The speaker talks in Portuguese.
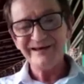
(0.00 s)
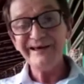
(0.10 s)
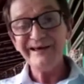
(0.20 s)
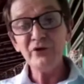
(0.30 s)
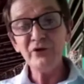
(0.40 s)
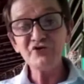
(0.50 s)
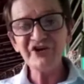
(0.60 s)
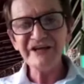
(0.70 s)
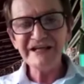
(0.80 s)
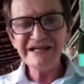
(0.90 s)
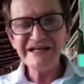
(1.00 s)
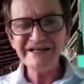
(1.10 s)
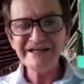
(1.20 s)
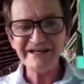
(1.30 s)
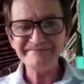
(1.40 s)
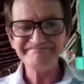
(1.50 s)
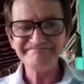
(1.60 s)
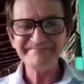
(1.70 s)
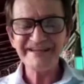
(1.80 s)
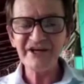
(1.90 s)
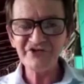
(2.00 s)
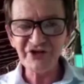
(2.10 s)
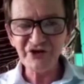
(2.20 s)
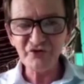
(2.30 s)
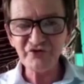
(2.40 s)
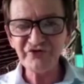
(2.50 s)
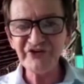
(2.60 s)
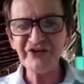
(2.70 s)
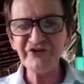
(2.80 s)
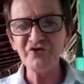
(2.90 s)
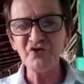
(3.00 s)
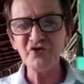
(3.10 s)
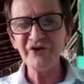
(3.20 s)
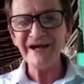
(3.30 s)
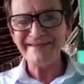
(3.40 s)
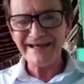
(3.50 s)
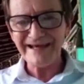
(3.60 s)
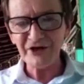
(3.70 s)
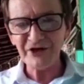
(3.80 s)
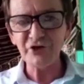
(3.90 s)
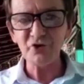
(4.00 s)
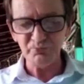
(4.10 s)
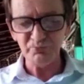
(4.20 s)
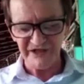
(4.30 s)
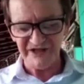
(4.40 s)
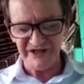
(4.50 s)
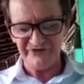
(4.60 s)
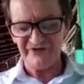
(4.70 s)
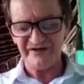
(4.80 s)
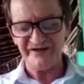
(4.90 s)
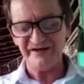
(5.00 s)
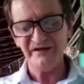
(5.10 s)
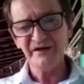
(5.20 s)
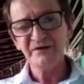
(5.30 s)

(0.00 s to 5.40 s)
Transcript: É eugenia, é genocídio, é necropolítica.